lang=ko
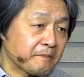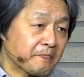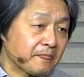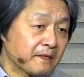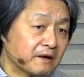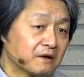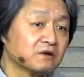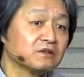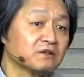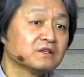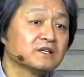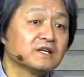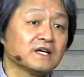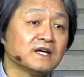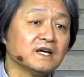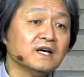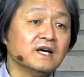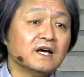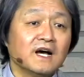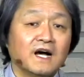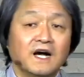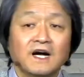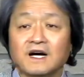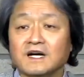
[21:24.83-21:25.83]
그런데
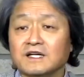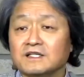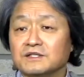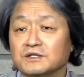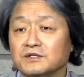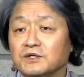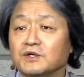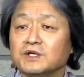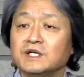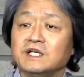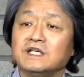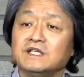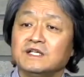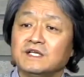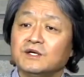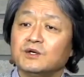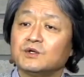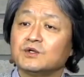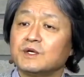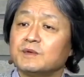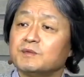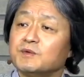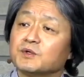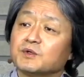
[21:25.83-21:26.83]
한 가지 더 이
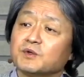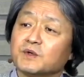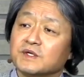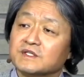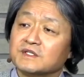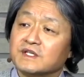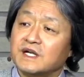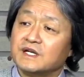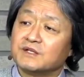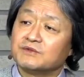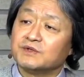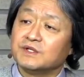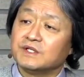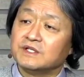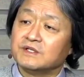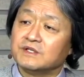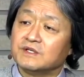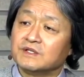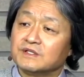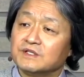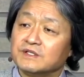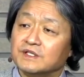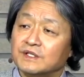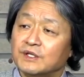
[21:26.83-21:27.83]
니고데모를 통해서 알 수 있는
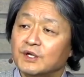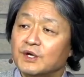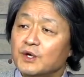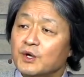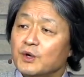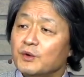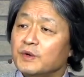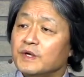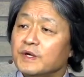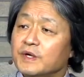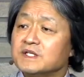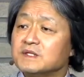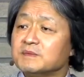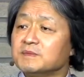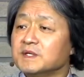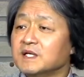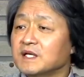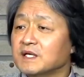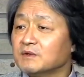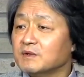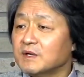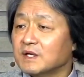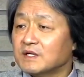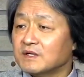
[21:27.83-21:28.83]
것은
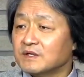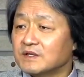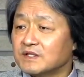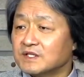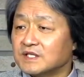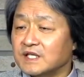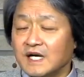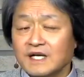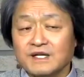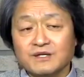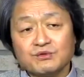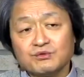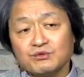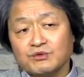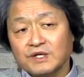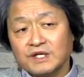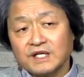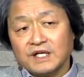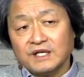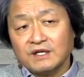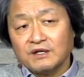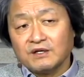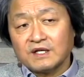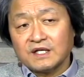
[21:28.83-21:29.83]
회심이라고 하는 것이
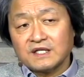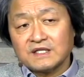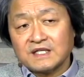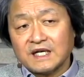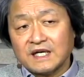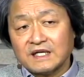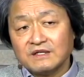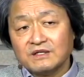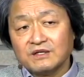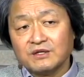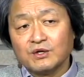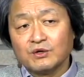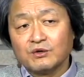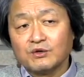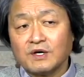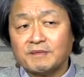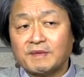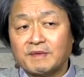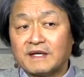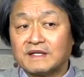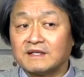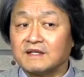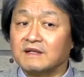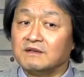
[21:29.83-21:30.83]
한순간에 일어나지 않는 경우가
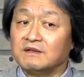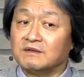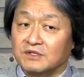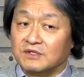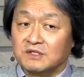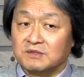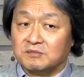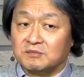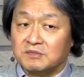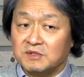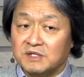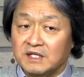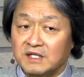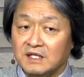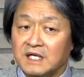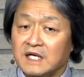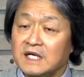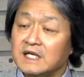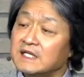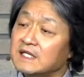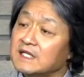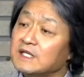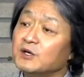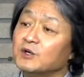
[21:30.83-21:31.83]
많다는 것입니다.
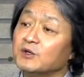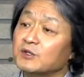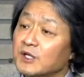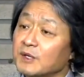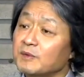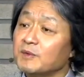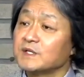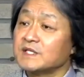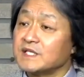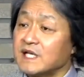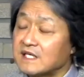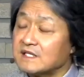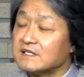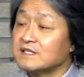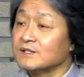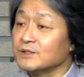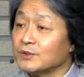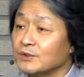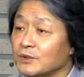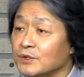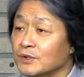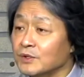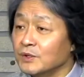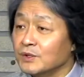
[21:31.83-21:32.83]
니고데모
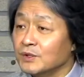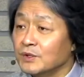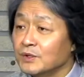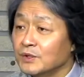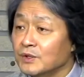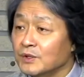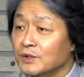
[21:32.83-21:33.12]
자신도